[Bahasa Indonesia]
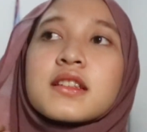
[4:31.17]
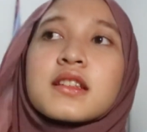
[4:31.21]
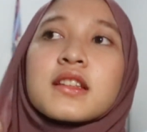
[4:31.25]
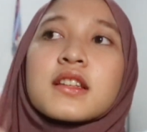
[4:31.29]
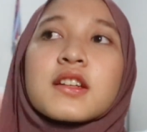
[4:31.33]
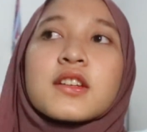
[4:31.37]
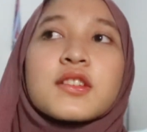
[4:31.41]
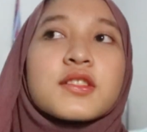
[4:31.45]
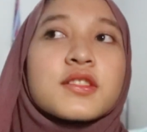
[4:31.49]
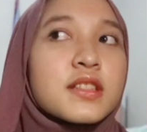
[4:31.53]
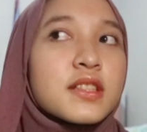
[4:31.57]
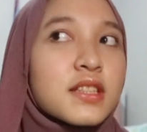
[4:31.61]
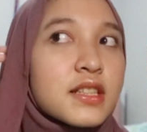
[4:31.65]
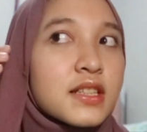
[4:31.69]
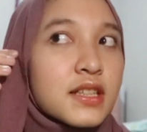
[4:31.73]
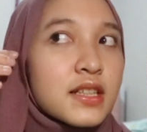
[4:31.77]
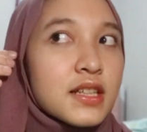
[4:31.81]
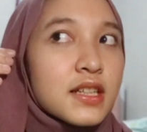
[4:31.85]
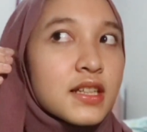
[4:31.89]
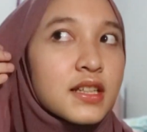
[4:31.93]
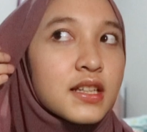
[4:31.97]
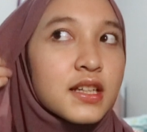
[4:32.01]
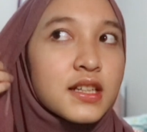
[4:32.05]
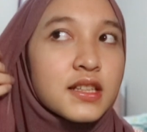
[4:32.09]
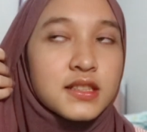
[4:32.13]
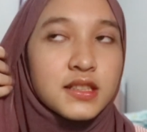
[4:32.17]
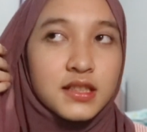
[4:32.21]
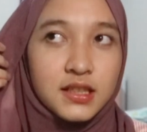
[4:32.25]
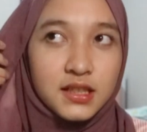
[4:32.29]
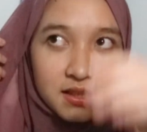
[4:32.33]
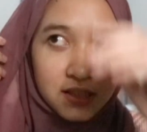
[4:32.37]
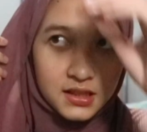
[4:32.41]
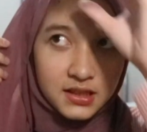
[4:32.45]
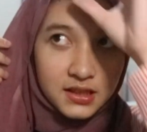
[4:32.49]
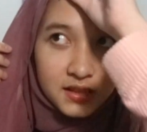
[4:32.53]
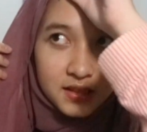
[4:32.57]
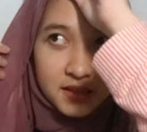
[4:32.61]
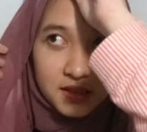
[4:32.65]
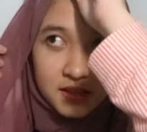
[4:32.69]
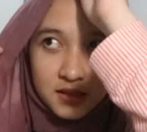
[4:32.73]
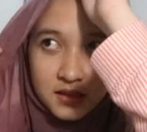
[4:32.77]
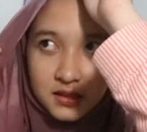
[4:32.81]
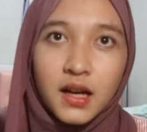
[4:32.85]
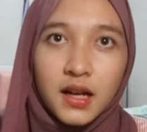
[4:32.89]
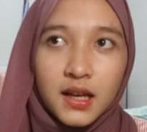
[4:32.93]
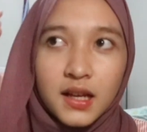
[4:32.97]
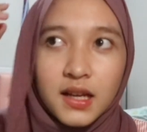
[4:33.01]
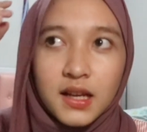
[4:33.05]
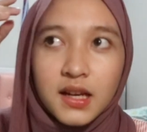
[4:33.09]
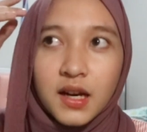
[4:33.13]
terus ininya gini aja deh
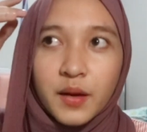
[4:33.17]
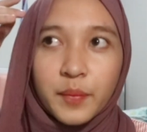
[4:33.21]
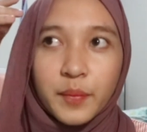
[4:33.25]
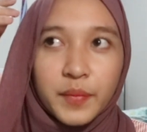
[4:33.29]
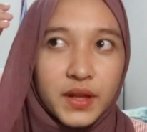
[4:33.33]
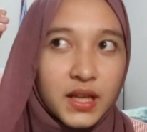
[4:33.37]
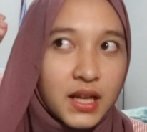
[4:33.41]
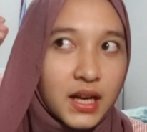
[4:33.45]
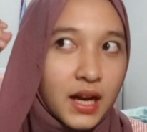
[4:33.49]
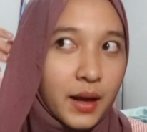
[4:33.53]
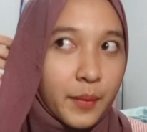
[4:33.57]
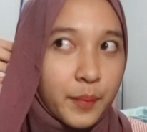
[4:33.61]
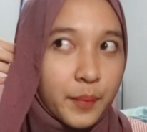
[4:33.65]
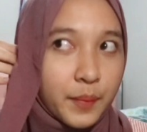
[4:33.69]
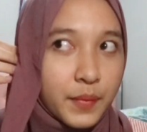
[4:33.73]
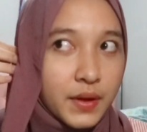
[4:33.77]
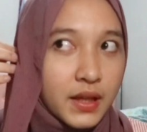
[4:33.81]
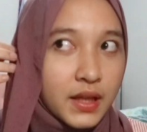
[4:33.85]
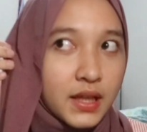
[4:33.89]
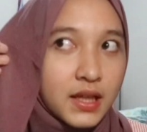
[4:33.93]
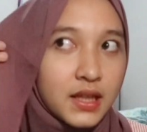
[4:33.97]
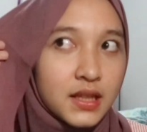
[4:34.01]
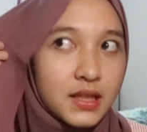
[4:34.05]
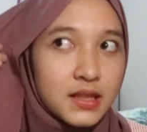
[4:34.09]
kalian rapi rapi